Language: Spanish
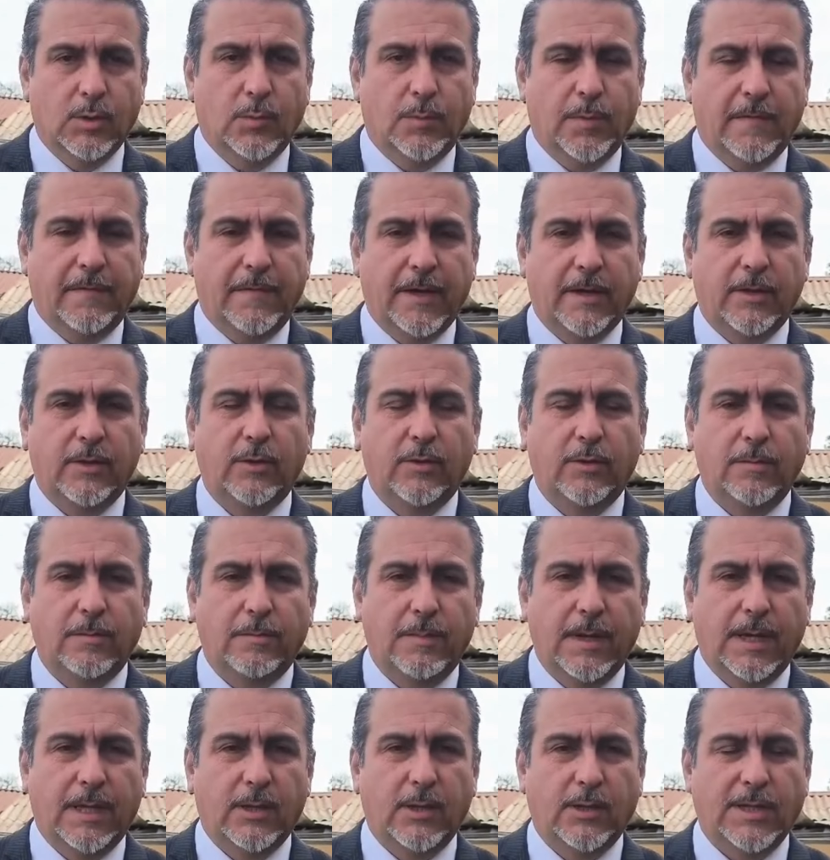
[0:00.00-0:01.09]
Subprefecto
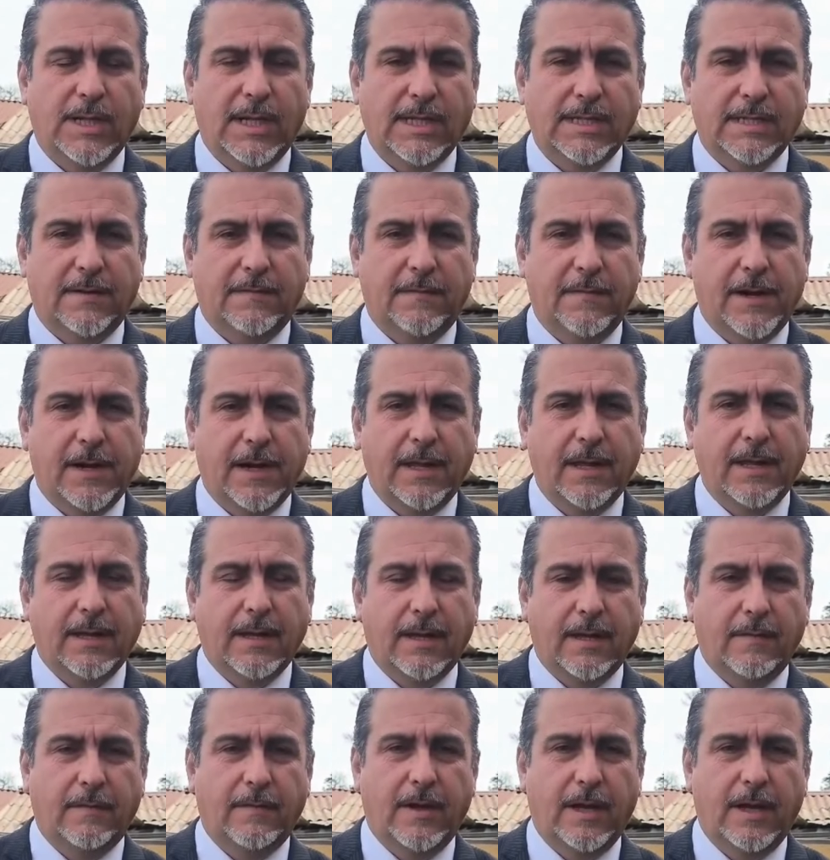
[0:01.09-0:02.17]
Víctor Salazar
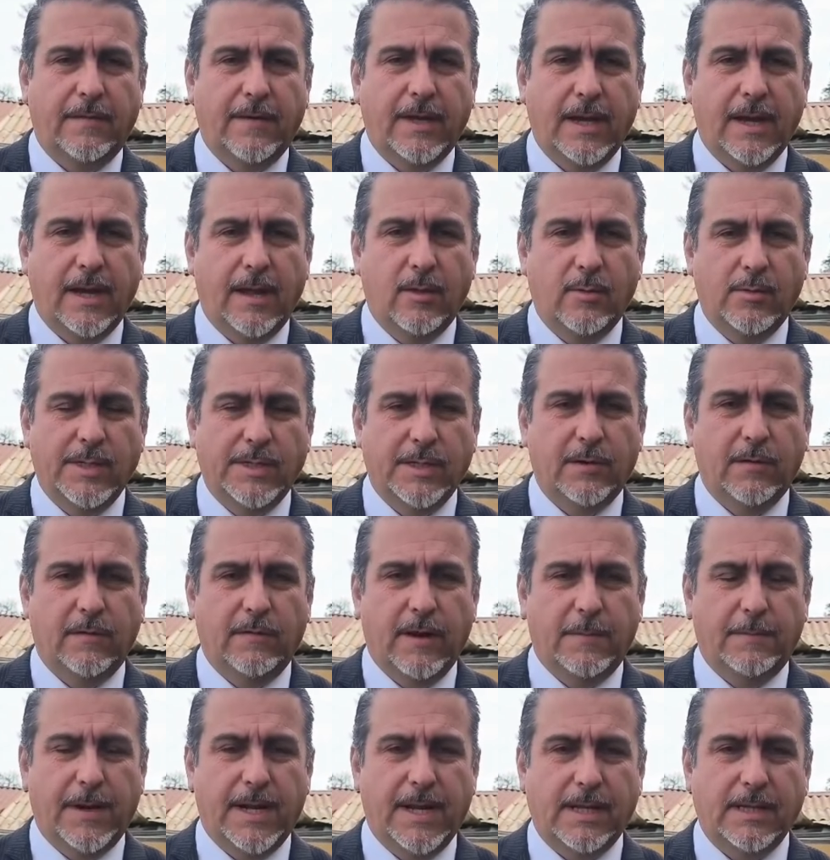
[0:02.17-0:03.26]
Ferrada, jefe de la Brigada de
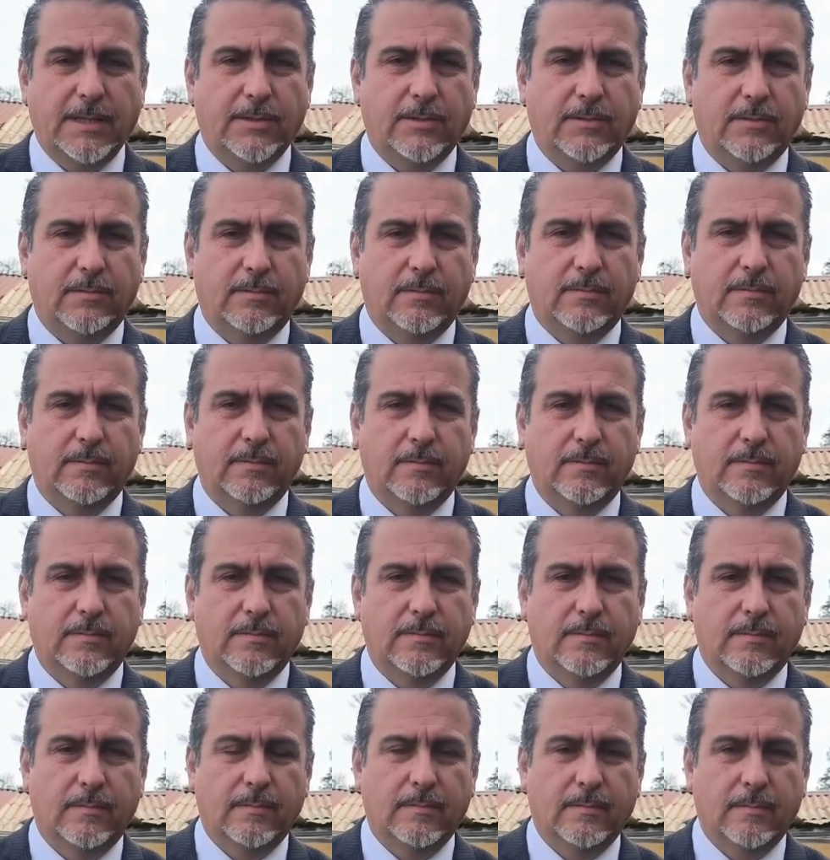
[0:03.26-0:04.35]
Homicidios Valparaíso.
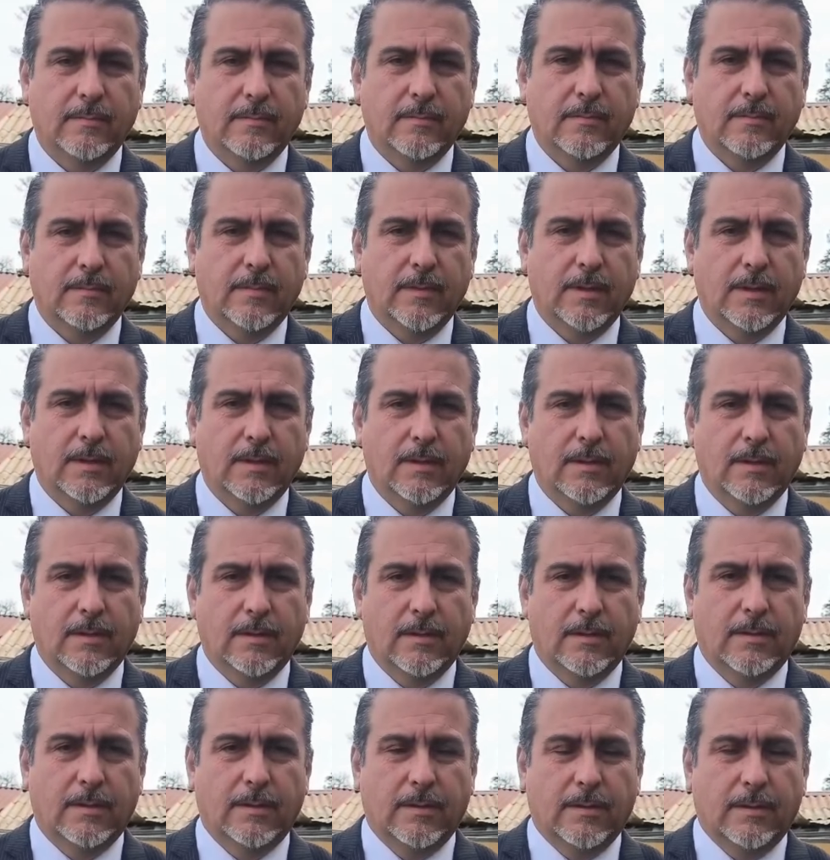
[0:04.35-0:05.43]
Antecedente del trabajo que se está
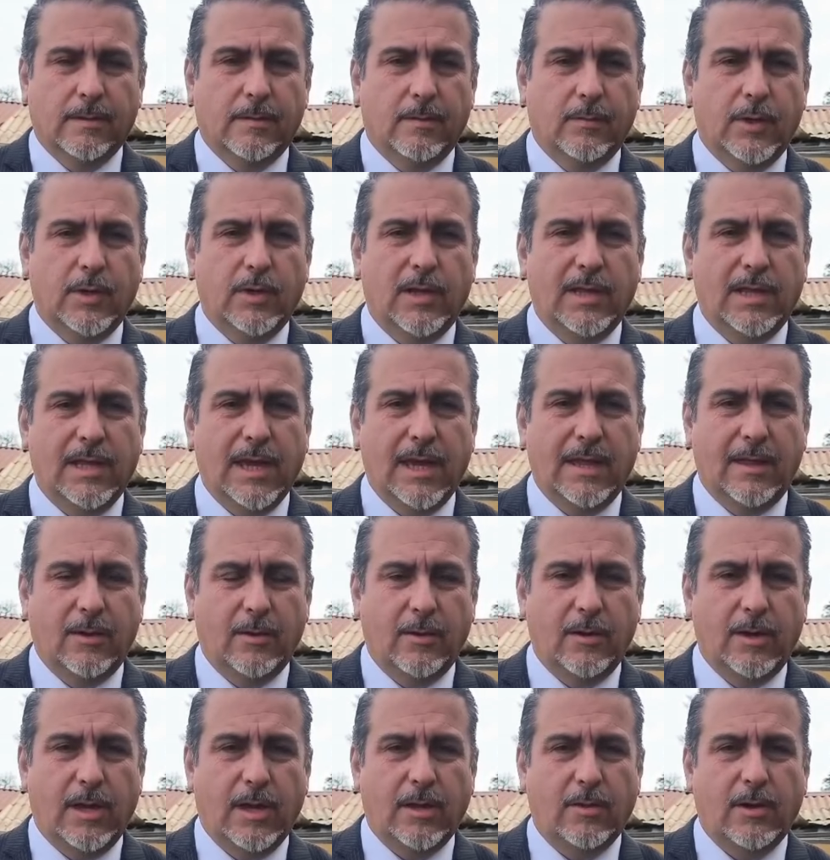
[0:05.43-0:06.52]
realizando acá. Bueno, el día de
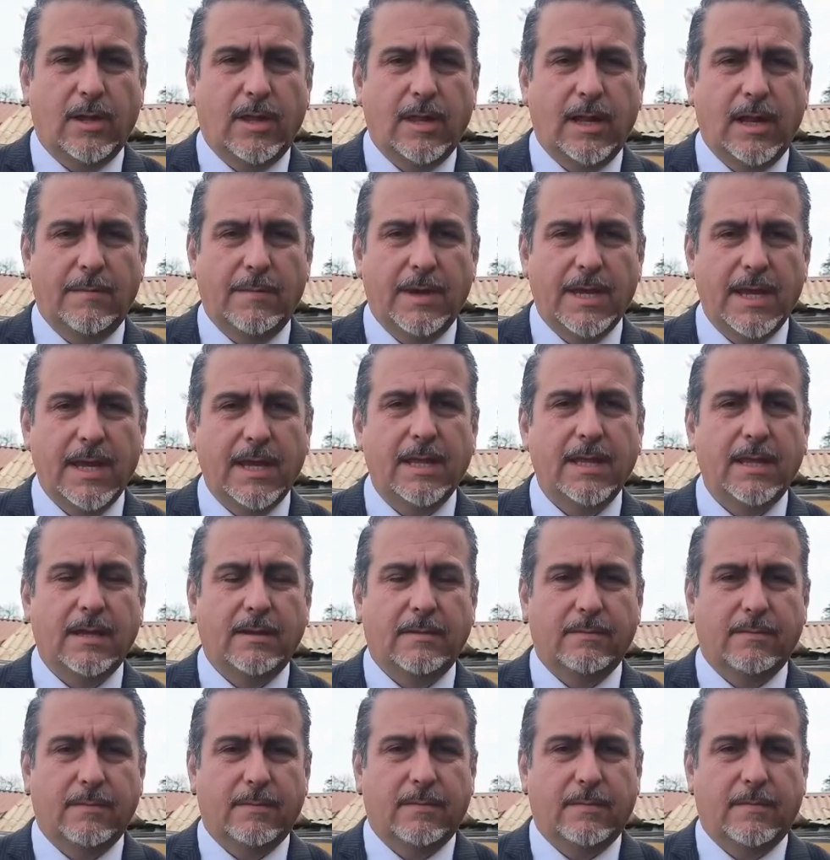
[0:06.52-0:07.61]
hoy, en horas de la
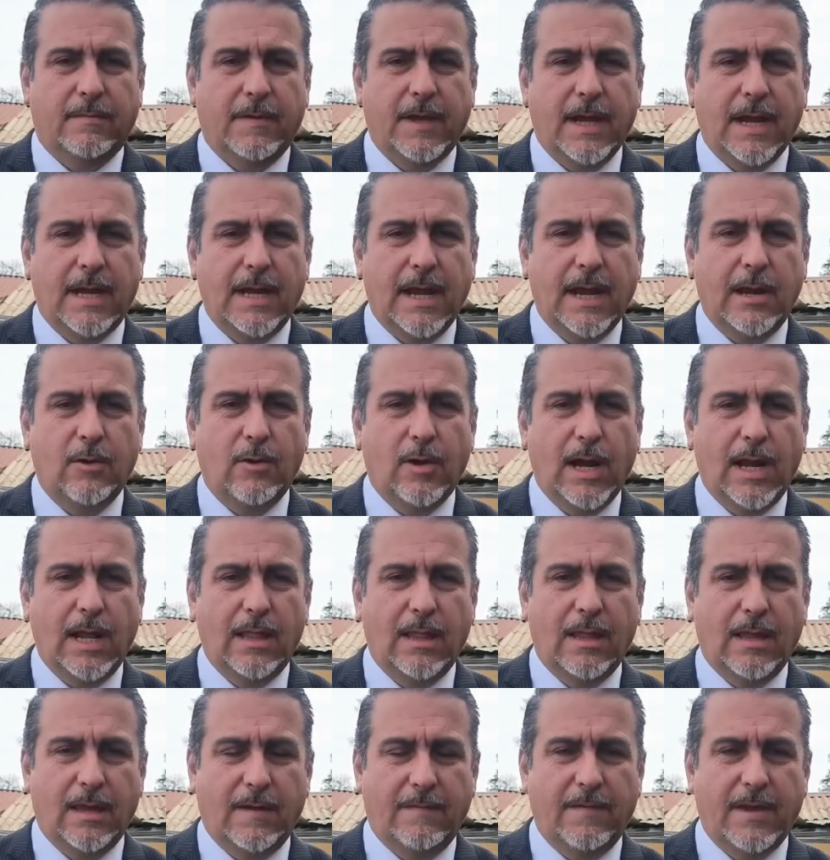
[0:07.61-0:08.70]
mañana, Fiscalía
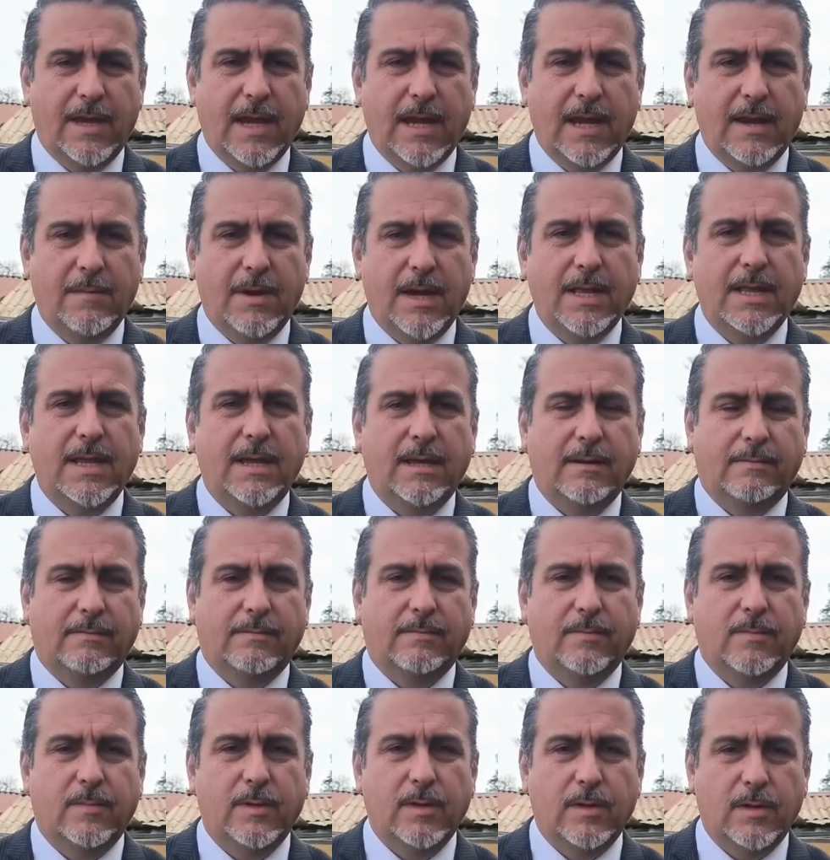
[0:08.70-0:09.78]
Local de Villa Alemana
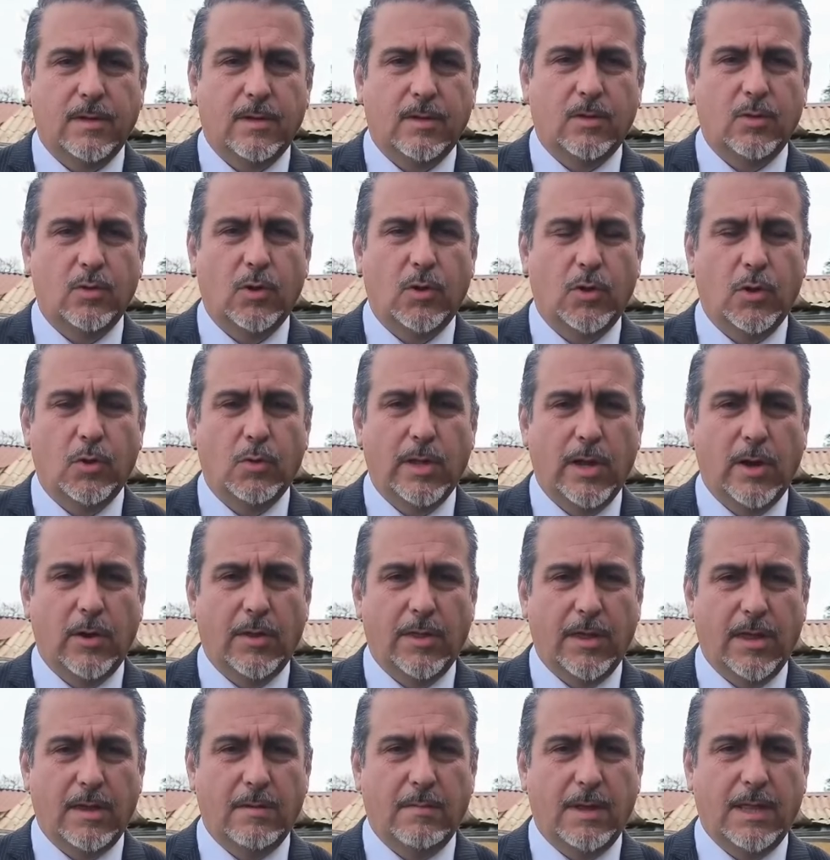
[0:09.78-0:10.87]
nos dio una
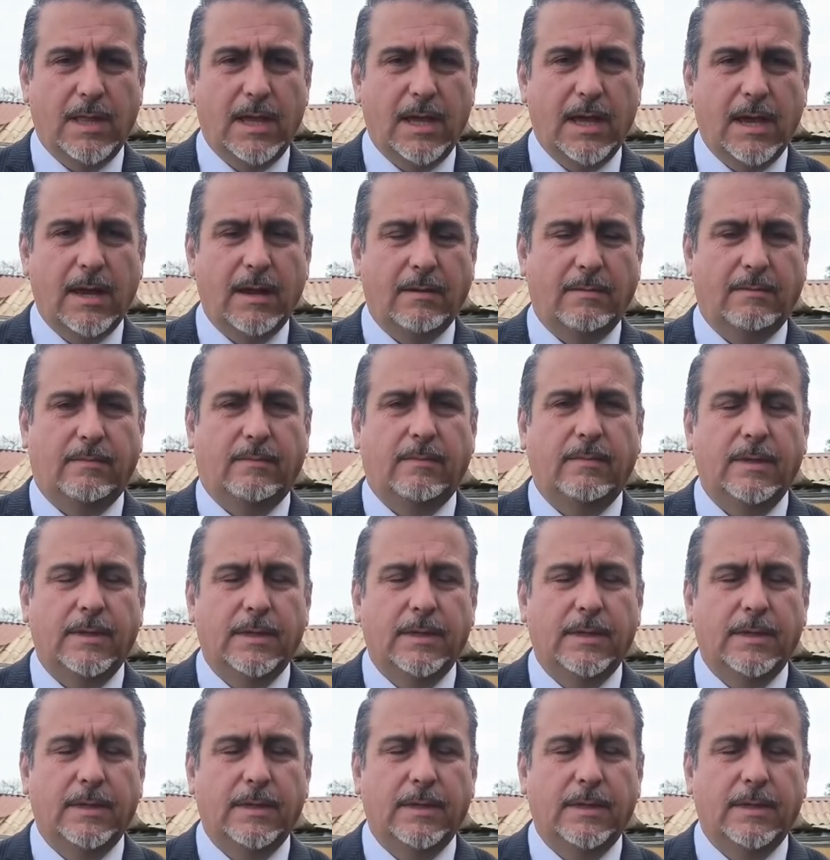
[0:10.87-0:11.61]
orden de investigar